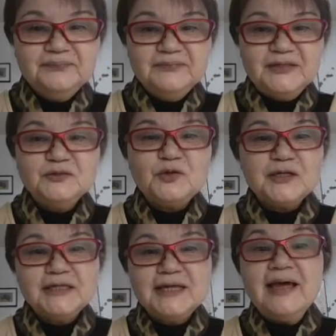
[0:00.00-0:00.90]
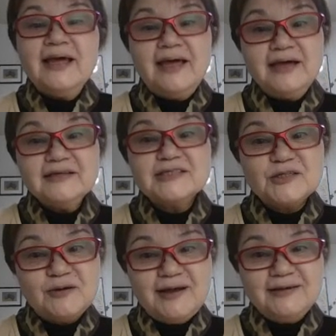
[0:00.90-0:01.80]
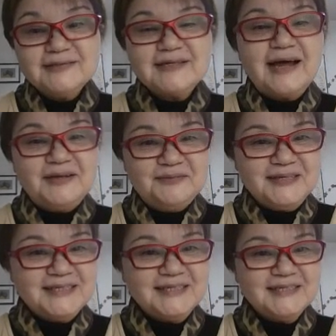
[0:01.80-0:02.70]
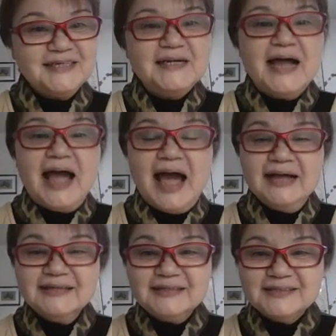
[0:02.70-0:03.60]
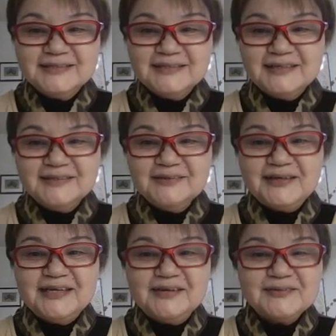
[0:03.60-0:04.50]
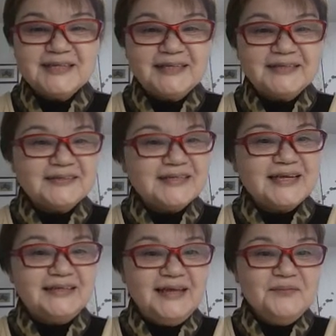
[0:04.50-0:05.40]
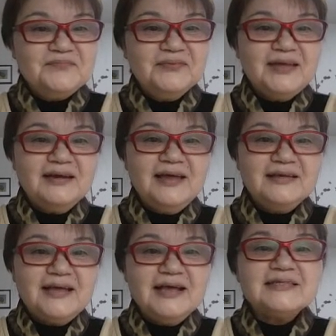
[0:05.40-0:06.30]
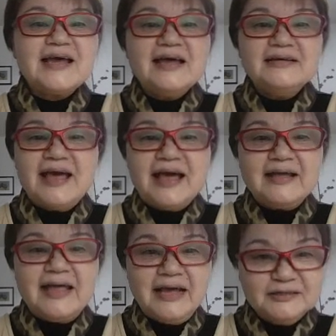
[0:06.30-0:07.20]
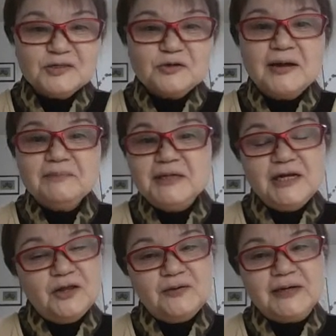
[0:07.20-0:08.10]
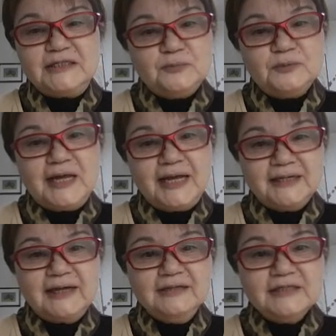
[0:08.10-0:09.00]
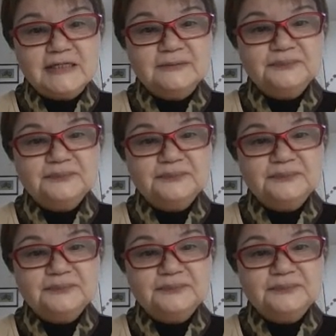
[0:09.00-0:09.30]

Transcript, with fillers: いう時に extra 使います。案がついてるので気をつけてくださいね。Can I get an extra pillow and blanket?